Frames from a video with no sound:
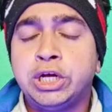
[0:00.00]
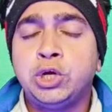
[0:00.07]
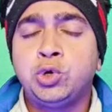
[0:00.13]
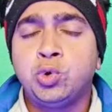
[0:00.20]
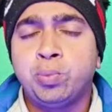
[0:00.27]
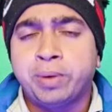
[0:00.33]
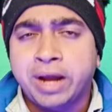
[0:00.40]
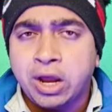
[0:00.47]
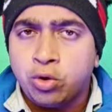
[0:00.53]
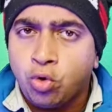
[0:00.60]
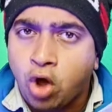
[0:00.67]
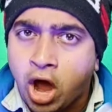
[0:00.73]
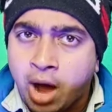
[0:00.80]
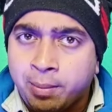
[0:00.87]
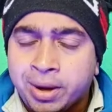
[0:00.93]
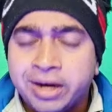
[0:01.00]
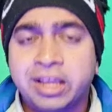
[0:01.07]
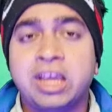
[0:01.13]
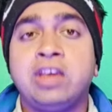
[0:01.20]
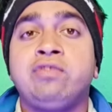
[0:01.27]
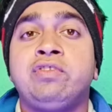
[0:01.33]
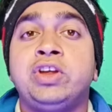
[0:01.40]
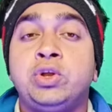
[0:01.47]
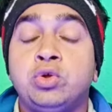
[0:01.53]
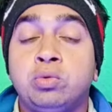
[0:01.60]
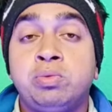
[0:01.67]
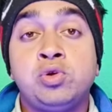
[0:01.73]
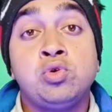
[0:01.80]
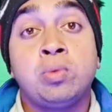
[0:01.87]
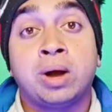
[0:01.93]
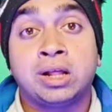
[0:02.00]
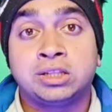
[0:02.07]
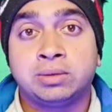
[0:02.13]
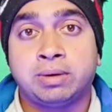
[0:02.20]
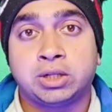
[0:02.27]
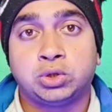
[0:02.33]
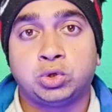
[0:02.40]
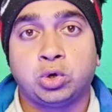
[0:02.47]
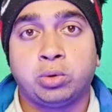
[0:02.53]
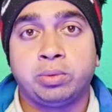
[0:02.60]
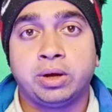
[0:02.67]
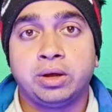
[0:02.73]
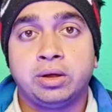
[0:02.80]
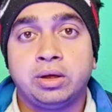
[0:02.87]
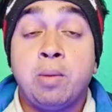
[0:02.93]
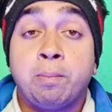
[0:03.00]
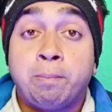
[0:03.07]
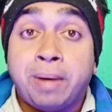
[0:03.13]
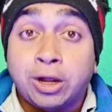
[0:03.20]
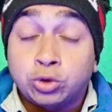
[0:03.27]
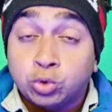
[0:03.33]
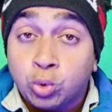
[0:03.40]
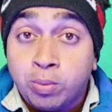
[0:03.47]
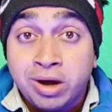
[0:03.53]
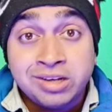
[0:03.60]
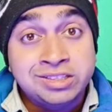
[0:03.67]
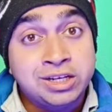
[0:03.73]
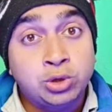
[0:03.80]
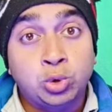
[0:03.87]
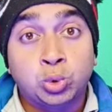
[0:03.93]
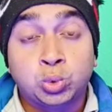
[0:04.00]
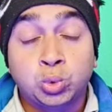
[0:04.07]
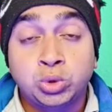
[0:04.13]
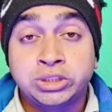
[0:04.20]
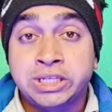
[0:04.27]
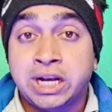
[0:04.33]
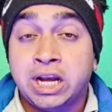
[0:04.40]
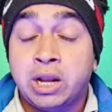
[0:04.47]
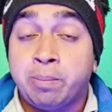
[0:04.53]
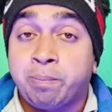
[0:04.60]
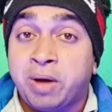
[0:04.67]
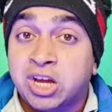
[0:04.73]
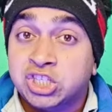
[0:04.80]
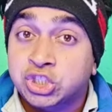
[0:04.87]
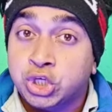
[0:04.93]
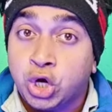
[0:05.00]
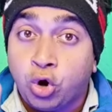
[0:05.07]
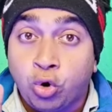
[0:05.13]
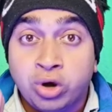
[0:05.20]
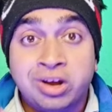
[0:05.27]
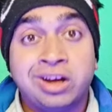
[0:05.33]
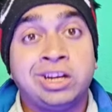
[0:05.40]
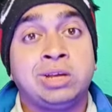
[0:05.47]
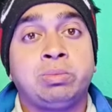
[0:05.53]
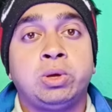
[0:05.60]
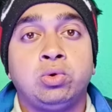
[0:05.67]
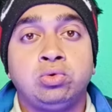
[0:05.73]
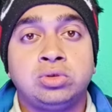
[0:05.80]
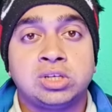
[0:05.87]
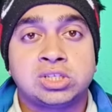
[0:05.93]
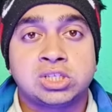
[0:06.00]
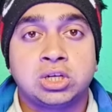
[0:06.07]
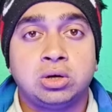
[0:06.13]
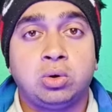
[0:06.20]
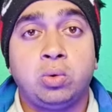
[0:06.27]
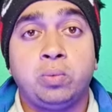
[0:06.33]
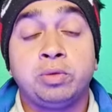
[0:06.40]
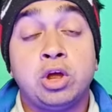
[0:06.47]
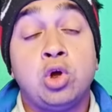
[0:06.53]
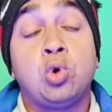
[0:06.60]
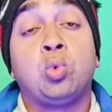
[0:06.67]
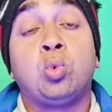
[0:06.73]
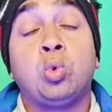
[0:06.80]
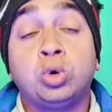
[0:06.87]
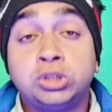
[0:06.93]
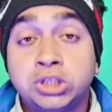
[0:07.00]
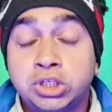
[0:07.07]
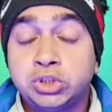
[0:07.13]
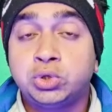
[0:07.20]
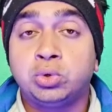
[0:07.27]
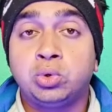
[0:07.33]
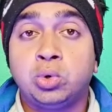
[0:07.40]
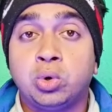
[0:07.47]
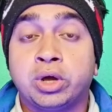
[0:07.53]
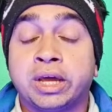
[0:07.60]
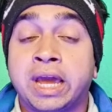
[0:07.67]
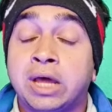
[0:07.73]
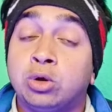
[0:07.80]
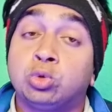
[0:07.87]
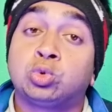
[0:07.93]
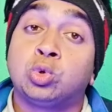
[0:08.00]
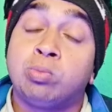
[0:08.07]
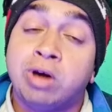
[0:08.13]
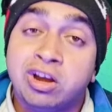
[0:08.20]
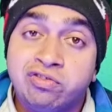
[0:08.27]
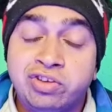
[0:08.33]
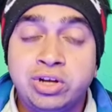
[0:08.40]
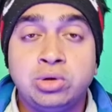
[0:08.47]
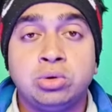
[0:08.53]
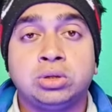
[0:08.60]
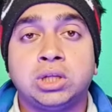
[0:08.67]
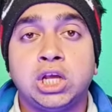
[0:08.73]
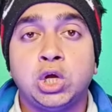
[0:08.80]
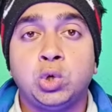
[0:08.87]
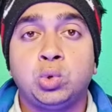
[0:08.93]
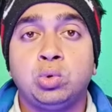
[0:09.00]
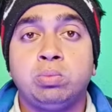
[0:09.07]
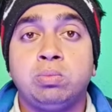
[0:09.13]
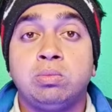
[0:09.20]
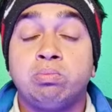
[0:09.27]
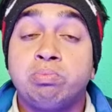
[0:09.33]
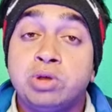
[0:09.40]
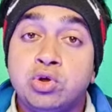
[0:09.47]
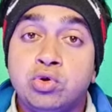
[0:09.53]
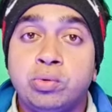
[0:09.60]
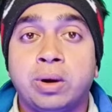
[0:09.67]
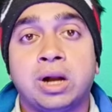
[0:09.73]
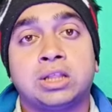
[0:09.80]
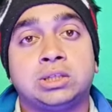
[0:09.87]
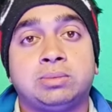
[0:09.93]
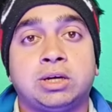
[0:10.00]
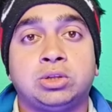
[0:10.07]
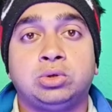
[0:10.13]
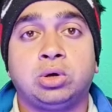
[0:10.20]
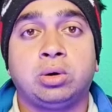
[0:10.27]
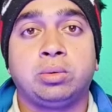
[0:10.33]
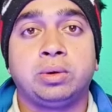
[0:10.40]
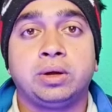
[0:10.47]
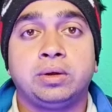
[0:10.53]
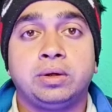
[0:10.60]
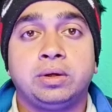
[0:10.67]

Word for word: ইউটিউব কেন আমার এই ভিডিওর ভিউ বাড়াতে বাধ্য হবে বা তোমার যে নতুন চ্যানেলে পাঁচটা অর্গানিক ভিউজ এসেছিল ওদের জন্য কেন তোমার ভিডিওতে ইউটিউব ভিউ বাড়াতে বাধ্য হবে